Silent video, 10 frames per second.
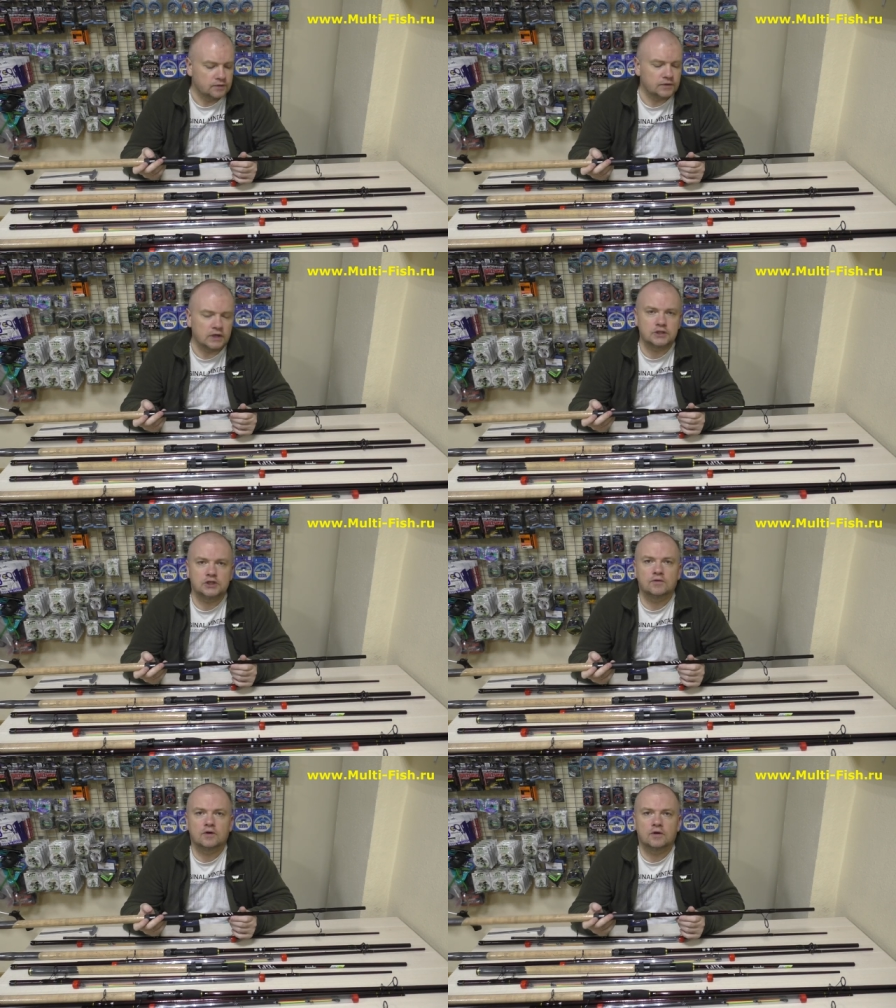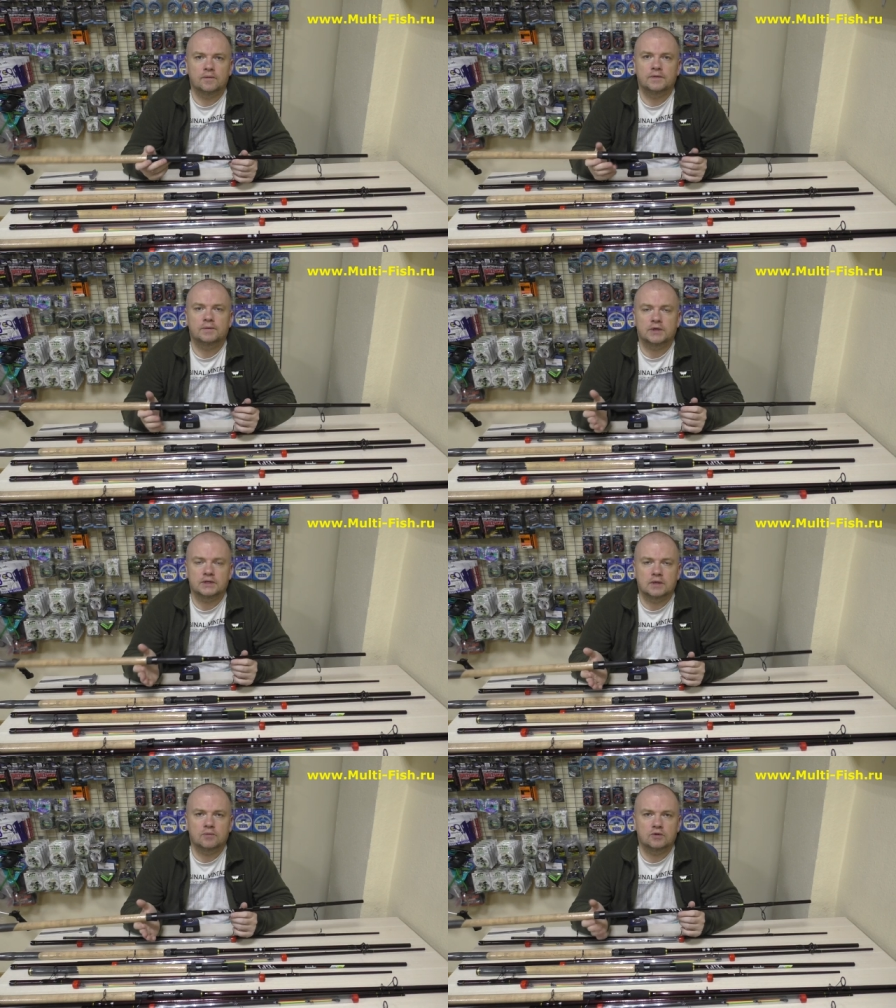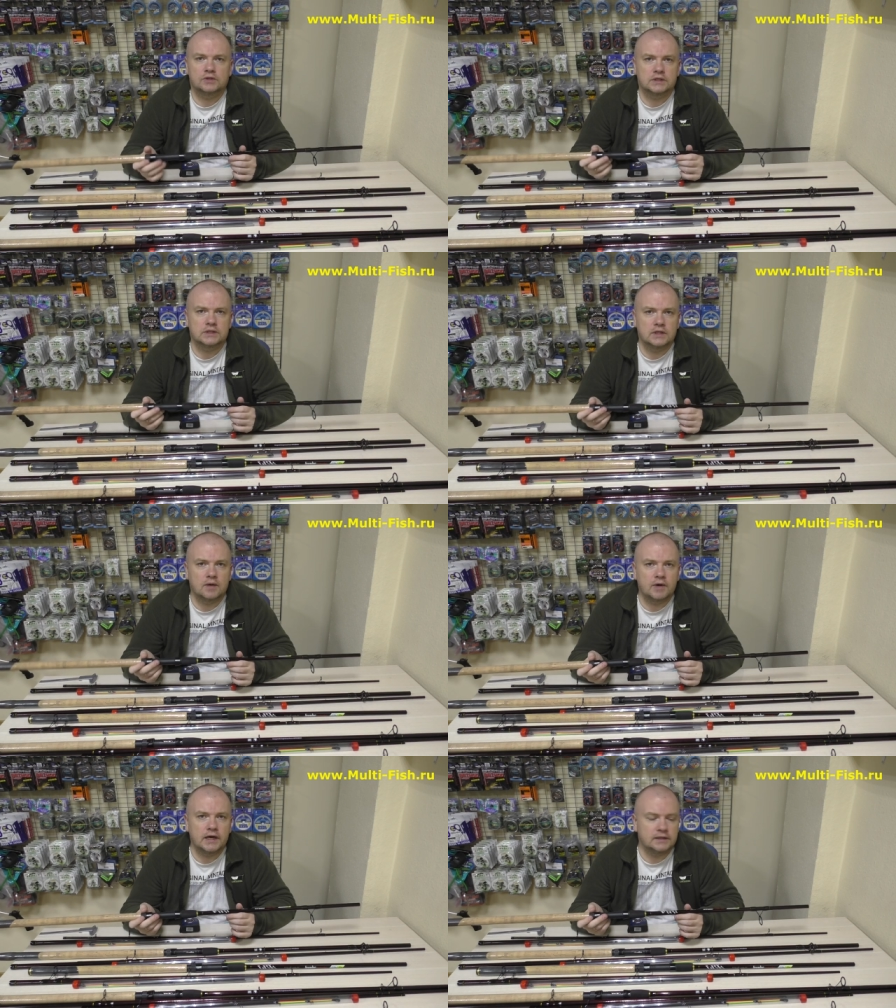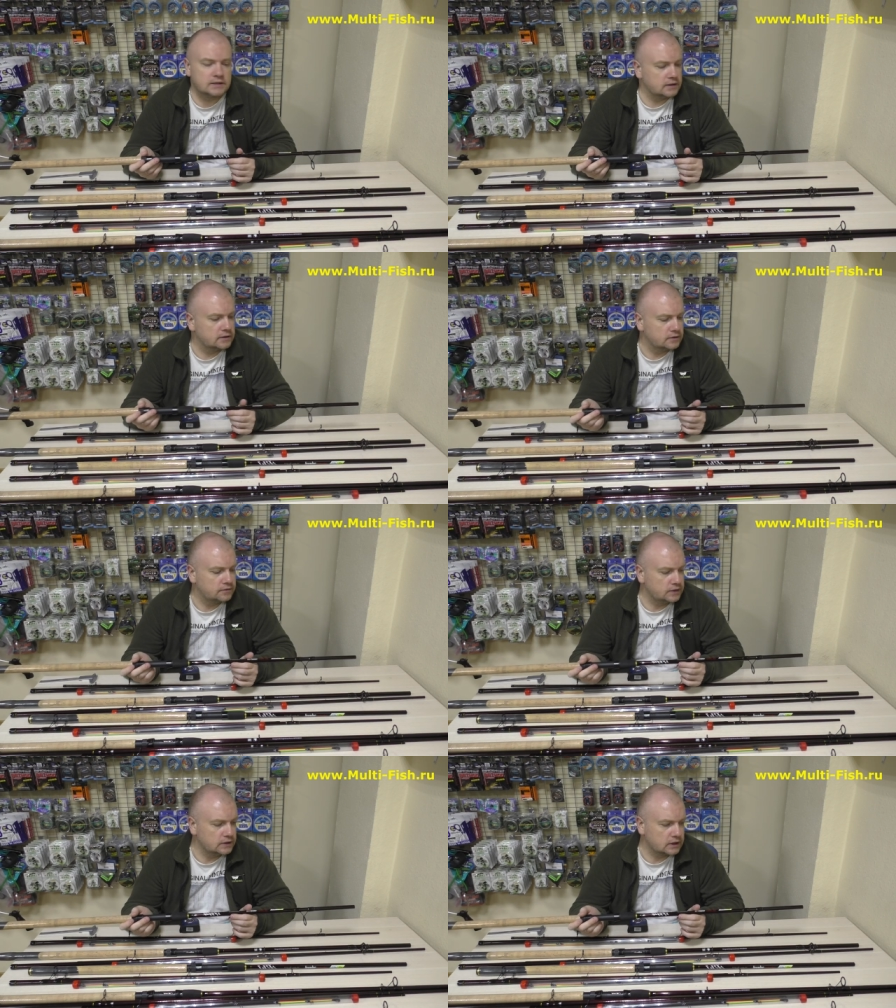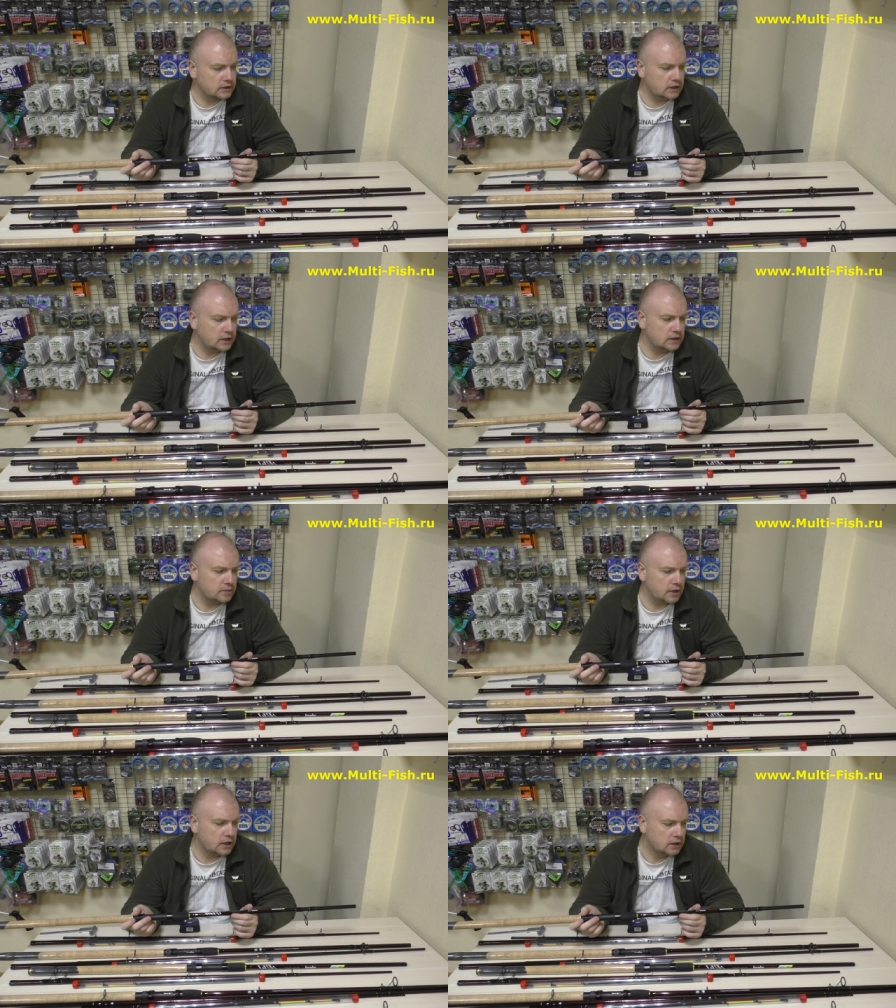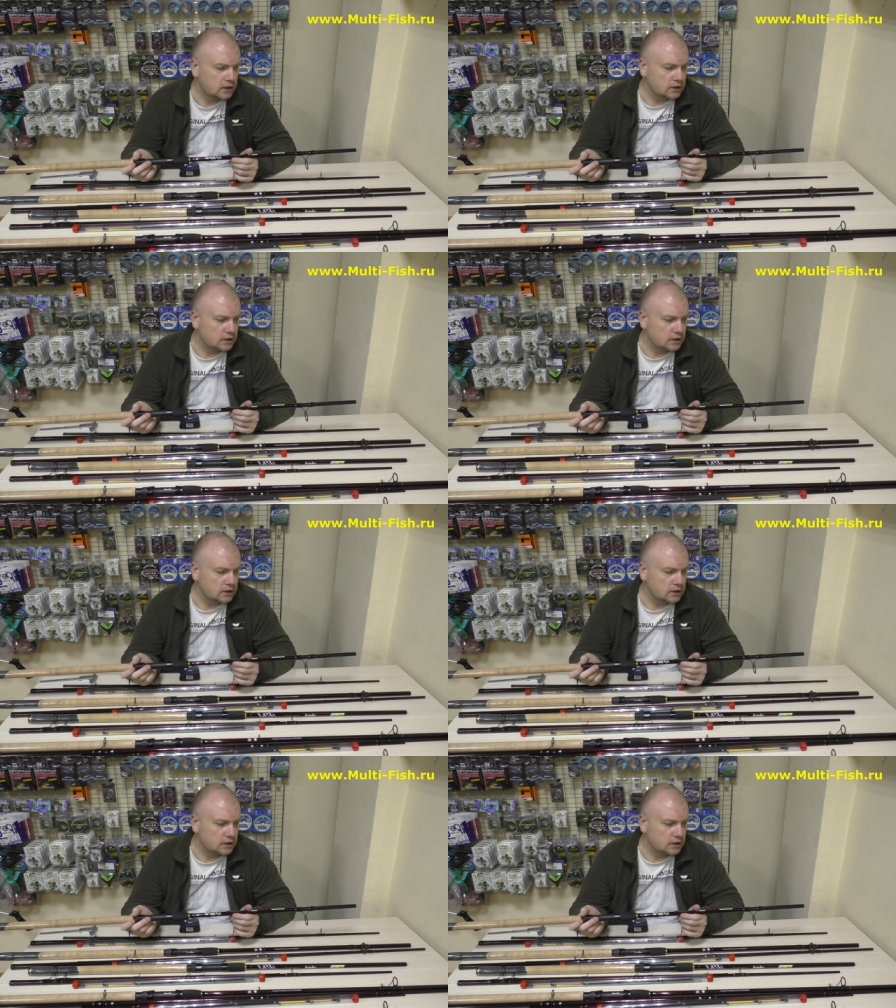от чего при забросе сломается фидер, да, либо